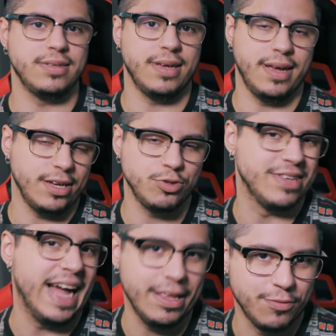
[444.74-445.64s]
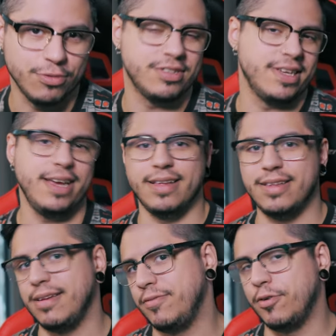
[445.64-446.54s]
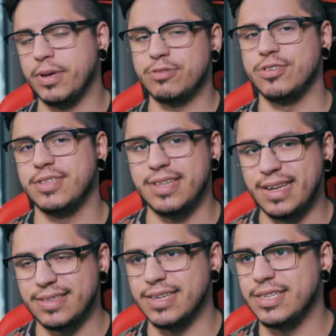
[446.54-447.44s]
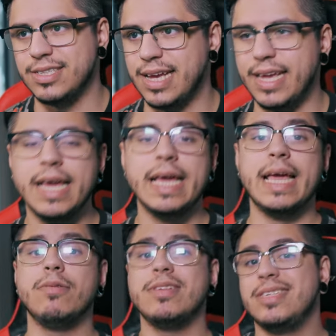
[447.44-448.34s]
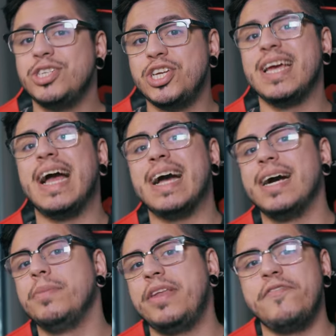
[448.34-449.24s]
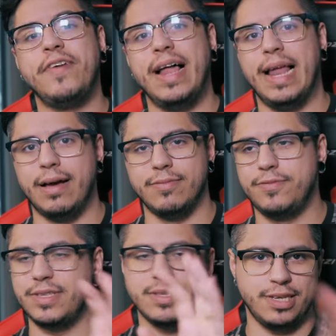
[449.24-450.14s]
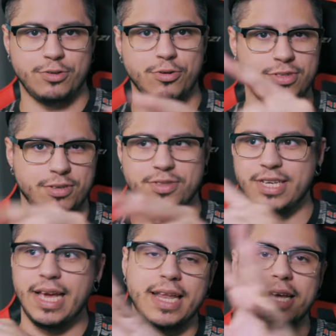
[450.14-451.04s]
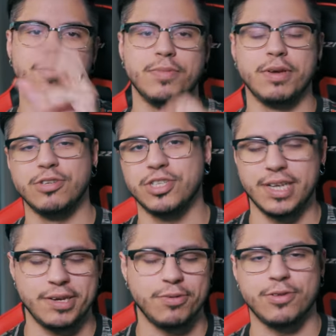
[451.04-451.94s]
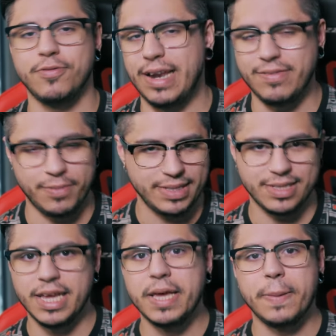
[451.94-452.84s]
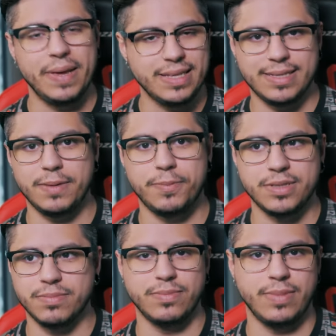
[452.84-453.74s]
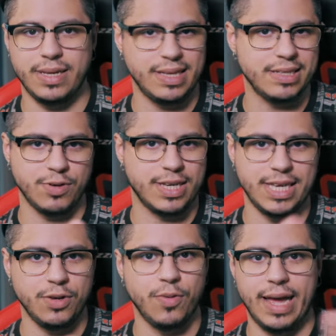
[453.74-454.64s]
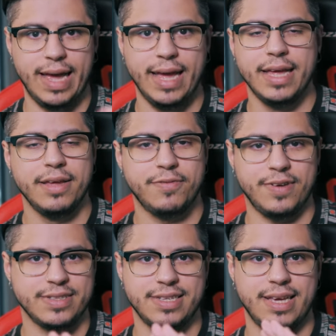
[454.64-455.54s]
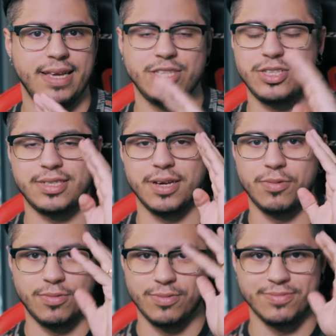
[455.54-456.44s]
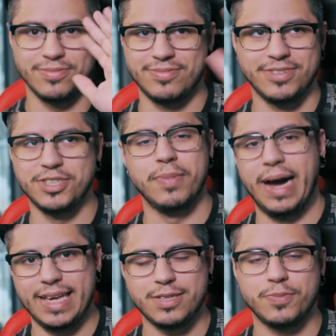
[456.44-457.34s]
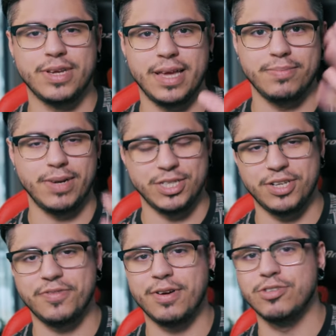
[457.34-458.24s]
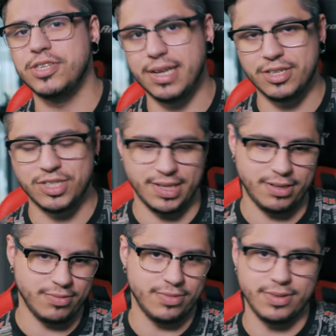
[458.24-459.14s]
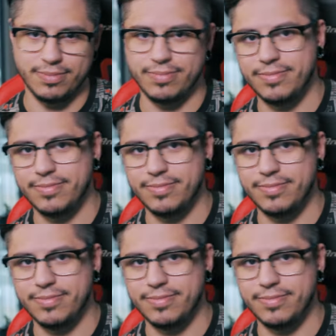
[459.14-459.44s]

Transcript: é, ajudado você, tenha informações interessantes aí. Eu decidi ligar a câmera e falar. Fiz essa introduçãozinha ali comigo editando enquanto eu falava, mas bem simples. A intenção aqui não é fazer edição demais, porque imagina eu ficar o dia inteiro editando e